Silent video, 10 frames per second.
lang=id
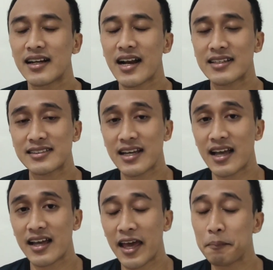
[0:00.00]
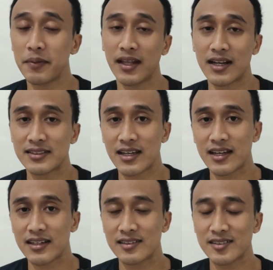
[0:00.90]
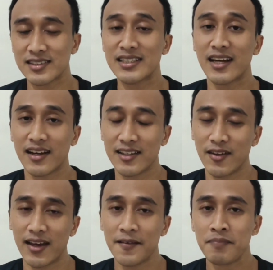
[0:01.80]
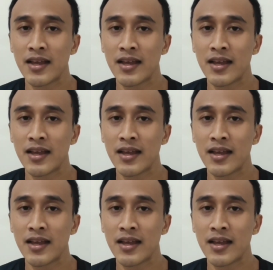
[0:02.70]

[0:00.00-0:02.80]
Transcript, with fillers: rasa happy, rasa senang gitu ya.